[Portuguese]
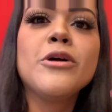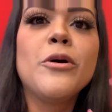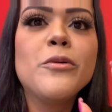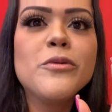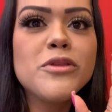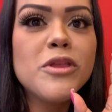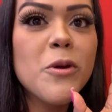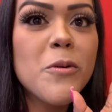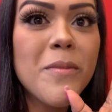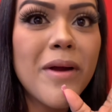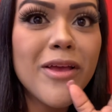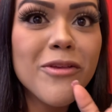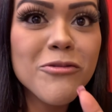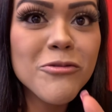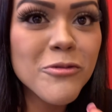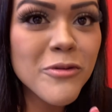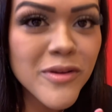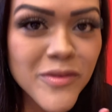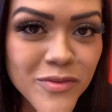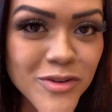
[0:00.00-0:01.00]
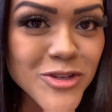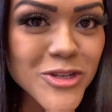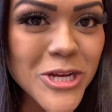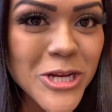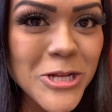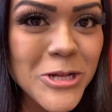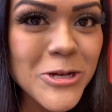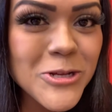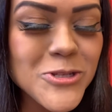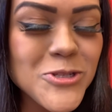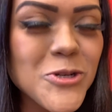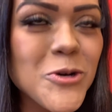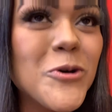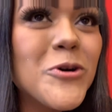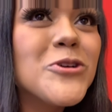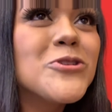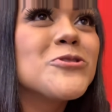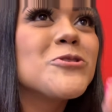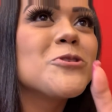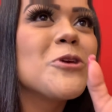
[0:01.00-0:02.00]
Então eu tenho mais um refrigerante
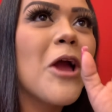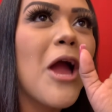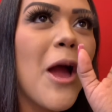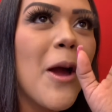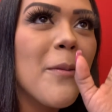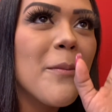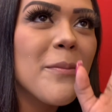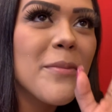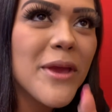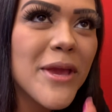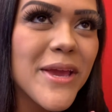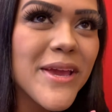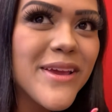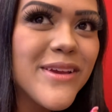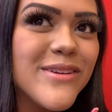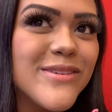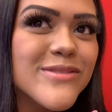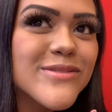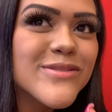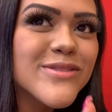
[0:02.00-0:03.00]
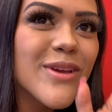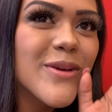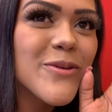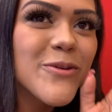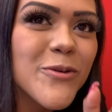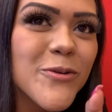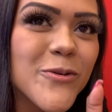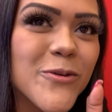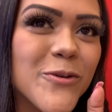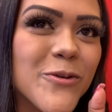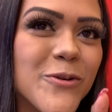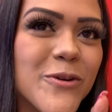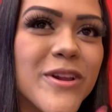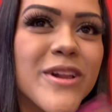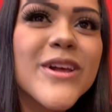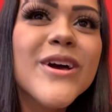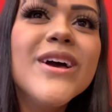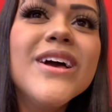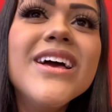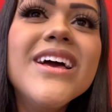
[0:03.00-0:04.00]
hoje. Amém,
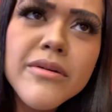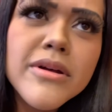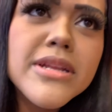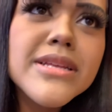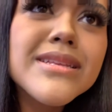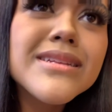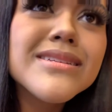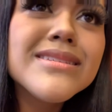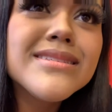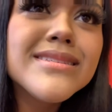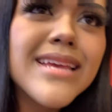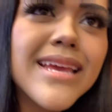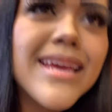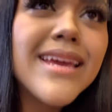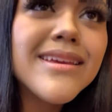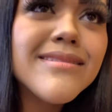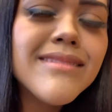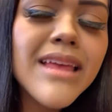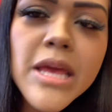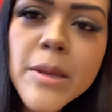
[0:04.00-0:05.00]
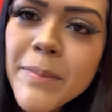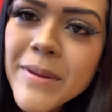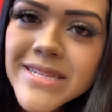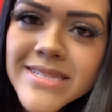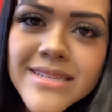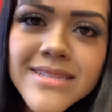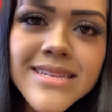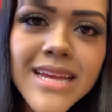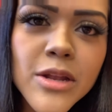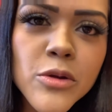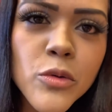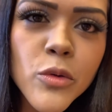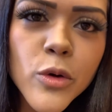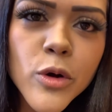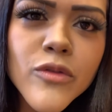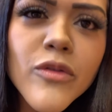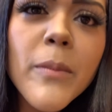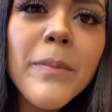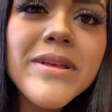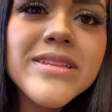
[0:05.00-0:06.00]
Senhor. Tem com a letra 100, tem que pesquisar no
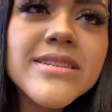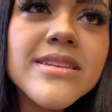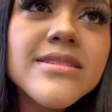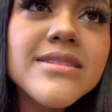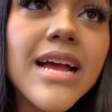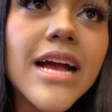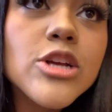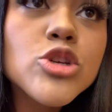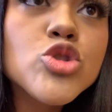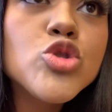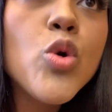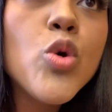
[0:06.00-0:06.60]
Google. Eu vou pesquisar.